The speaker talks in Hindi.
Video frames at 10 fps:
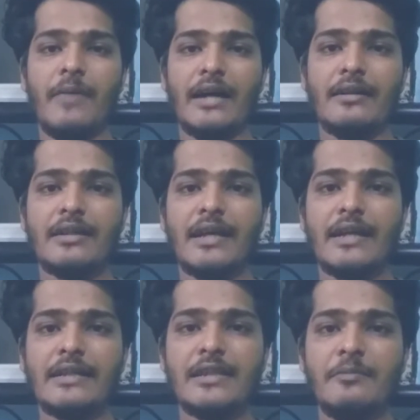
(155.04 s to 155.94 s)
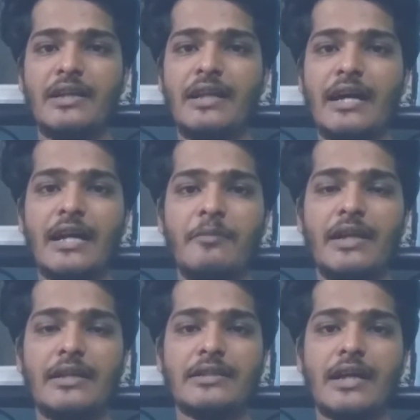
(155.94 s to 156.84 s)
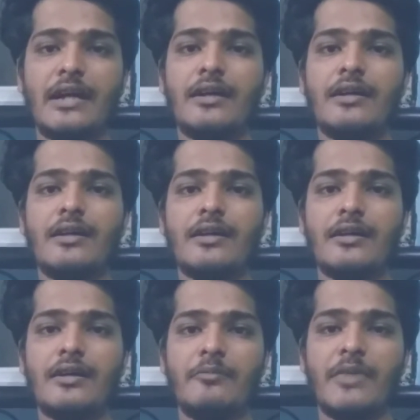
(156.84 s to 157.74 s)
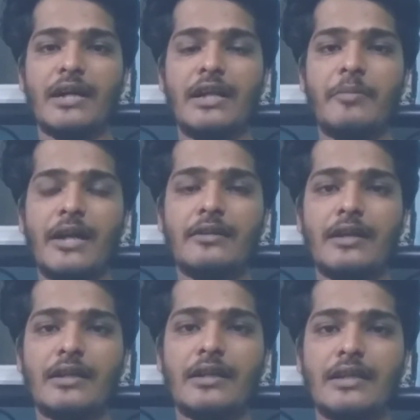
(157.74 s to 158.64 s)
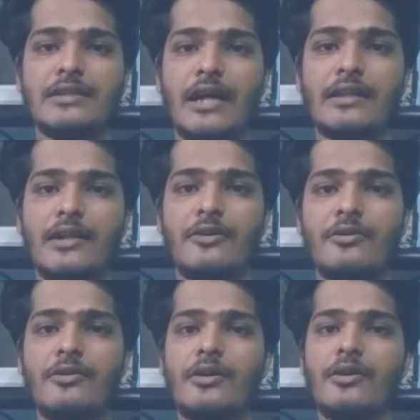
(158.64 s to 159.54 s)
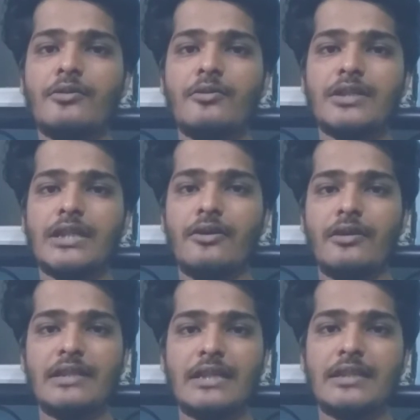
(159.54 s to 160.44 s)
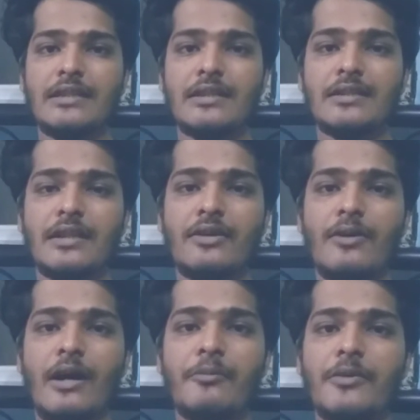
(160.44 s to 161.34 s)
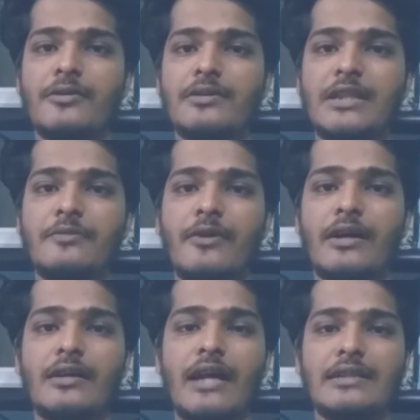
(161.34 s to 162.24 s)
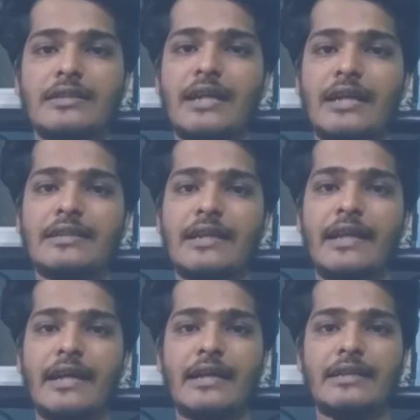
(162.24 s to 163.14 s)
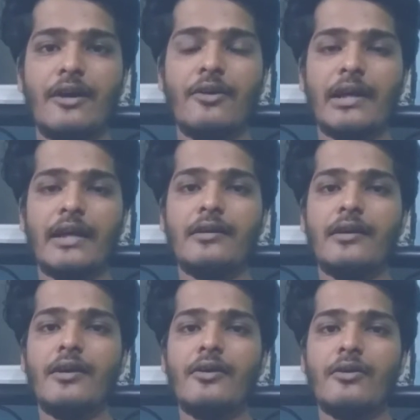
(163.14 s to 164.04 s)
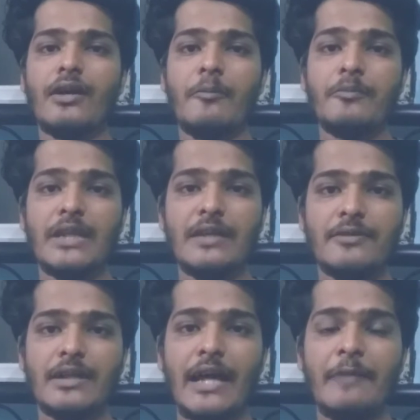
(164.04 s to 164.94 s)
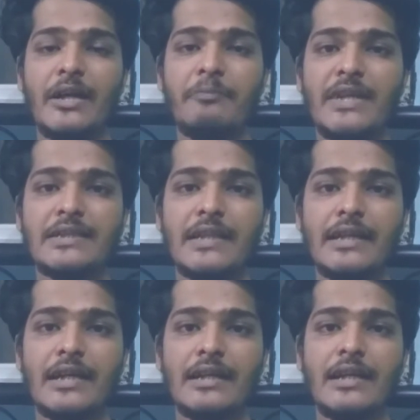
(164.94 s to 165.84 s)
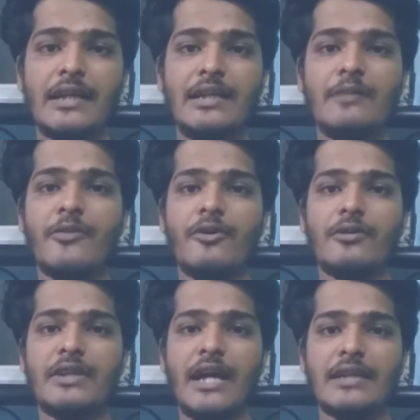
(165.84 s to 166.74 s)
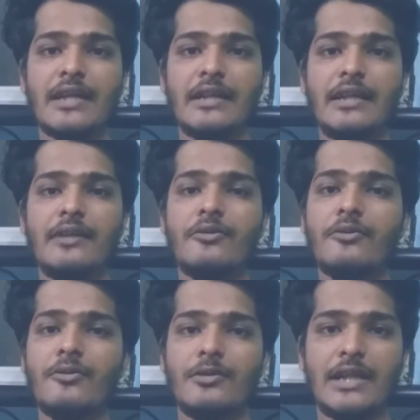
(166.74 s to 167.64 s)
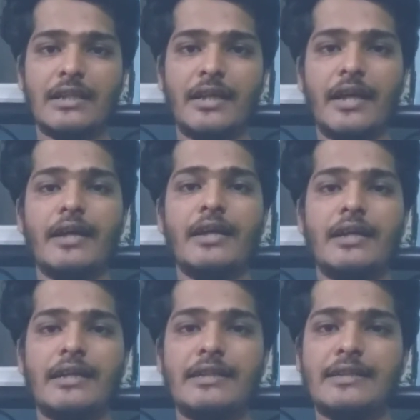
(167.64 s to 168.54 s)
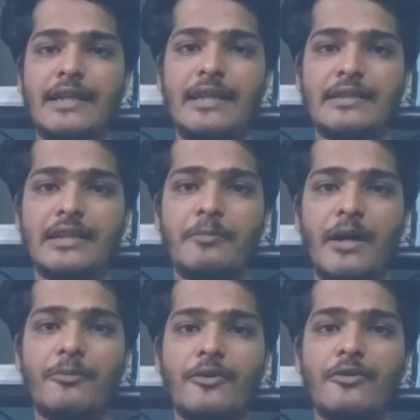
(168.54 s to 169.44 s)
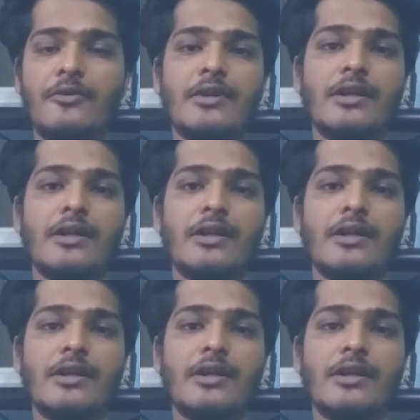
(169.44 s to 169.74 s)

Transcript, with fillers: भारत के किसी भी इलाके में इसका बकरी पालन करना चाहते हो तो सिरोही जैसी नस्ल को आपको सिर्फ राजस्थान से लेके जाओगे और अपने क्लाइमेट में सेट करने के लिए बहुत ही आसानी हो जाती है इसके लिए सिर्फ आपको